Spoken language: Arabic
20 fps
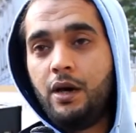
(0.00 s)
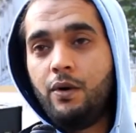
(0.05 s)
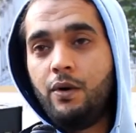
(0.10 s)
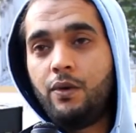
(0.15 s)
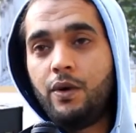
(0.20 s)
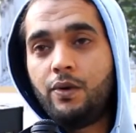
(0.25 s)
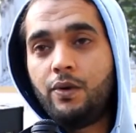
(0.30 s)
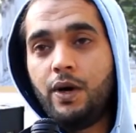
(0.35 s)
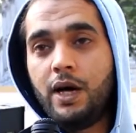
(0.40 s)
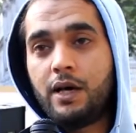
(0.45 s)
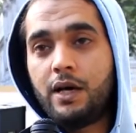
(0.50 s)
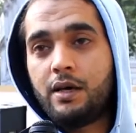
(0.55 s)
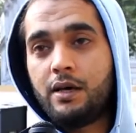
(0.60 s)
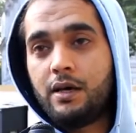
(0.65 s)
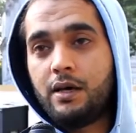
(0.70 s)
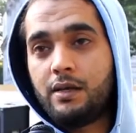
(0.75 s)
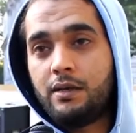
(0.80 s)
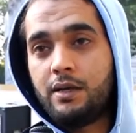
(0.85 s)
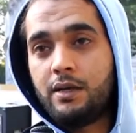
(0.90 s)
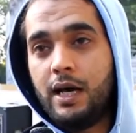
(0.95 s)

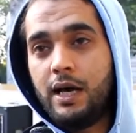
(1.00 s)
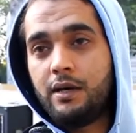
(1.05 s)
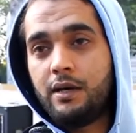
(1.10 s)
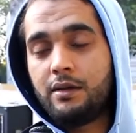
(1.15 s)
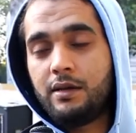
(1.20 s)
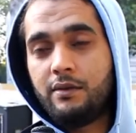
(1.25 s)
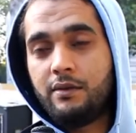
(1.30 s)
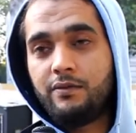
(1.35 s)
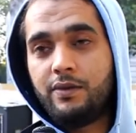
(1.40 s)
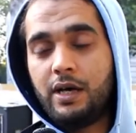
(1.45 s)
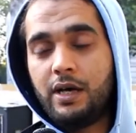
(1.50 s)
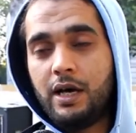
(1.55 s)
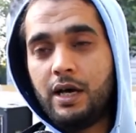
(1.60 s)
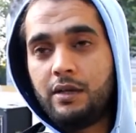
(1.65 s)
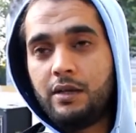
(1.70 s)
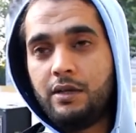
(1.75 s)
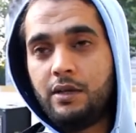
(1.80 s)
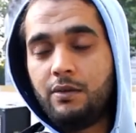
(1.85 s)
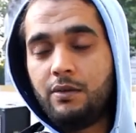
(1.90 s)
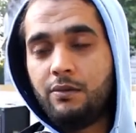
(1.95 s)
ونؤكد أيضا في
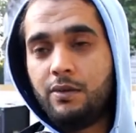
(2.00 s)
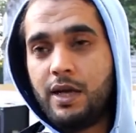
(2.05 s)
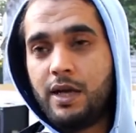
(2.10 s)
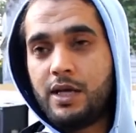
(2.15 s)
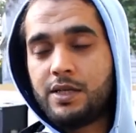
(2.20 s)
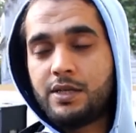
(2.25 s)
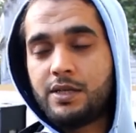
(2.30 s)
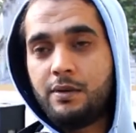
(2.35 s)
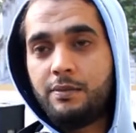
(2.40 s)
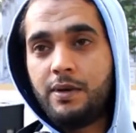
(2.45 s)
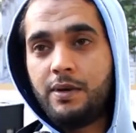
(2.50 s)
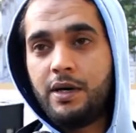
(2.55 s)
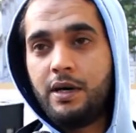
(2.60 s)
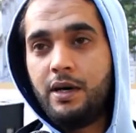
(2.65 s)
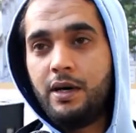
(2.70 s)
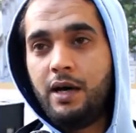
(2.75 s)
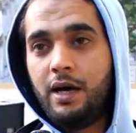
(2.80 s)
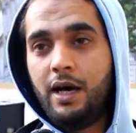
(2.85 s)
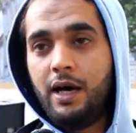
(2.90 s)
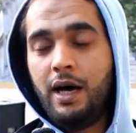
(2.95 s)
هذه المناسبة
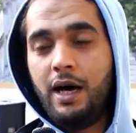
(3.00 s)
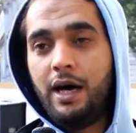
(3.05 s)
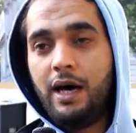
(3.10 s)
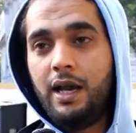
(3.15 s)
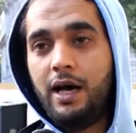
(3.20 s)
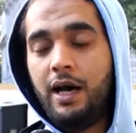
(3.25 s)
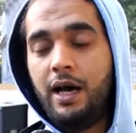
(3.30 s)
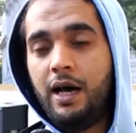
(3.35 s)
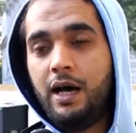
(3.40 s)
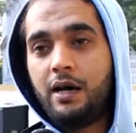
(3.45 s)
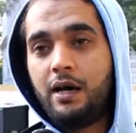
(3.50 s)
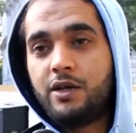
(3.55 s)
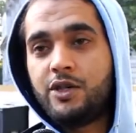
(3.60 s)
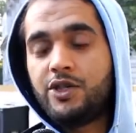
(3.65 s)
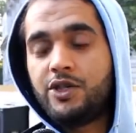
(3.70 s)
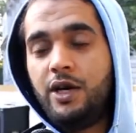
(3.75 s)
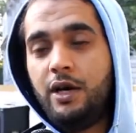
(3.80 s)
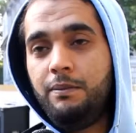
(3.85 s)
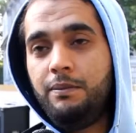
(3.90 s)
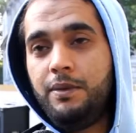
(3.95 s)
على حق
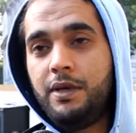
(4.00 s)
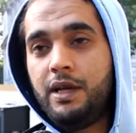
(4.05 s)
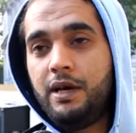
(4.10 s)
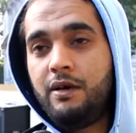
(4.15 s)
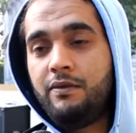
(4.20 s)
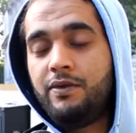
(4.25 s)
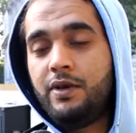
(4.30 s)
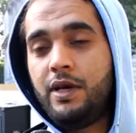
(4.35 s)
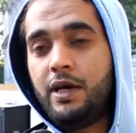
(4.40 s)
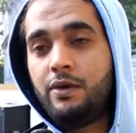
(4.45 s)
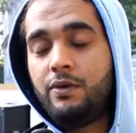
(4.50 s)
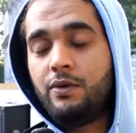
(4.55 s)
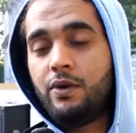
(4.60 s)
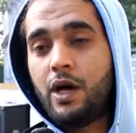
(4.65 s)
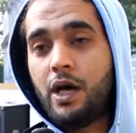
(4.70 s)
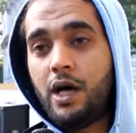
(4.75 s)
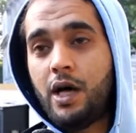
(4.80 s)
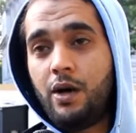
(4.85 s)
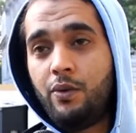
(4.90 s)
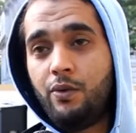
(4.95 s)
شعبنا في أن
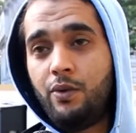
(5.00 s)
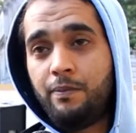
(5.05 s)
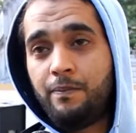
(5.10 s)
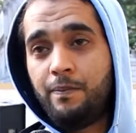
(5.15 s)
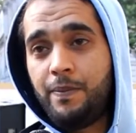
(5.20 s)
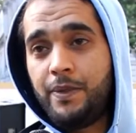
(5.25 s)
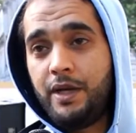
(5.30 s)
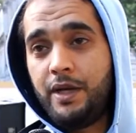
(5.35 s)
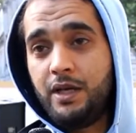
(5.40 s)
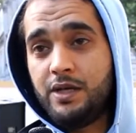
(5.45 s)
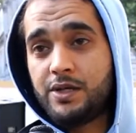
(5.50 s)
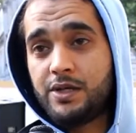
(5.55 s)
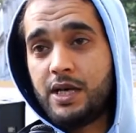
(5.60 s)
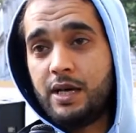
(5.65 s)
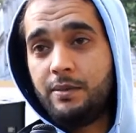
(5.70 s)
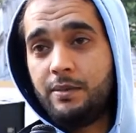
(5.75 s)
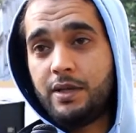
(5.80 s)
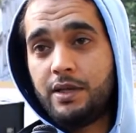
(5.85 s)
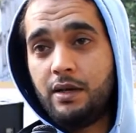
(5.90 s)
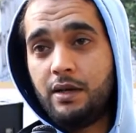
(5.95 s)
يقاوم
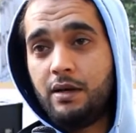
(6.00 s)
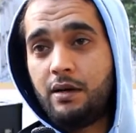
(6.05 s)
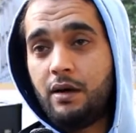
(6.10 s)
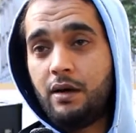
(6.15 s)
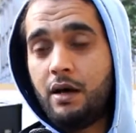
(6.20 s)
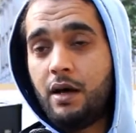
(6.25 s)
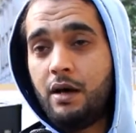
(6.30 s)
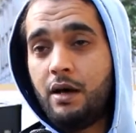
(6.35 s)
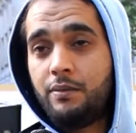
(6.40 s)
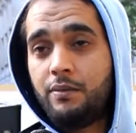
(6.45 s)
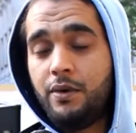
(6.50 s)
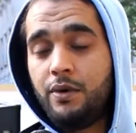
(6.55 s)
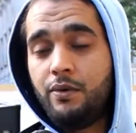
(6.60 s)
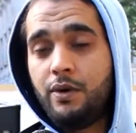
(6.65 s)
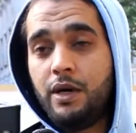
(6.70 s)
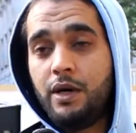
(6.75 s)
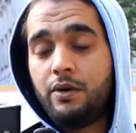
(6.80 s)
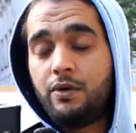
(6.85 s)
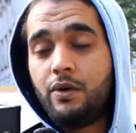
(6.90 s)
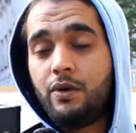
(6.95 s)
عصابة الإرهاب
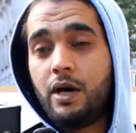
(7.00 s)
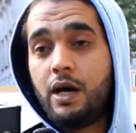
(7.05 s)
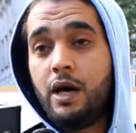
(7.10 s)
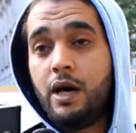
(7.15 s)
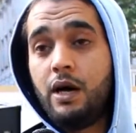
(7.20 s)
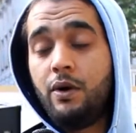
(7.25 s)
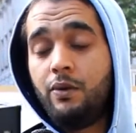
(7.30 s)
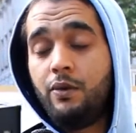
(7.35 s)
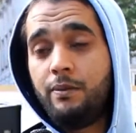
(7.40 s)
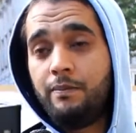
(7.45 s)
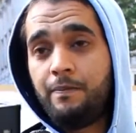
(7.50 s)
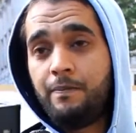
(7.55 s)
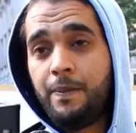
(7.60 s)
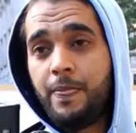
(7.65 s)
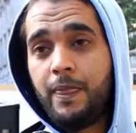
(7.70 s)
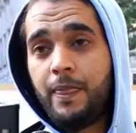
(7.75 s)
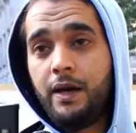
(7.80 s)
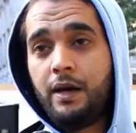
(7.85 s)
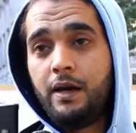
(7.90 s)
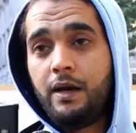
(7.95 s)
وأن يقاوم
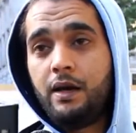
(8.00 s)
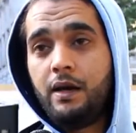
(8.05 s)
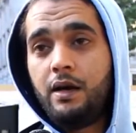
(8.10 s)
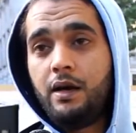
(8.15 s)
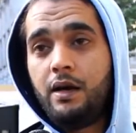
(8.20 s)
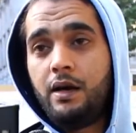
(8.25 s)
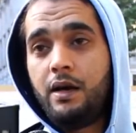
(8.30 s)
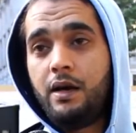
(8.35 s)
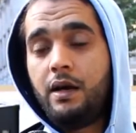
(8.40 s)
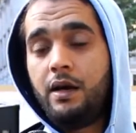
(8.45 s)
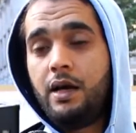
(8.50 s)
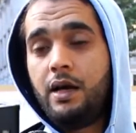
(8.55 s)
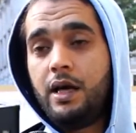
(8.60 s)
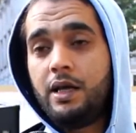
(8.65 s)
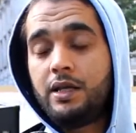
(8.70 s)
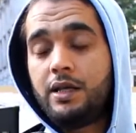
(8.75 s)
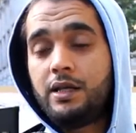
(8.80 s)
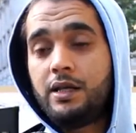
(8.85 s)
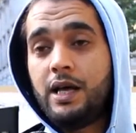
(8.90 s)
آه،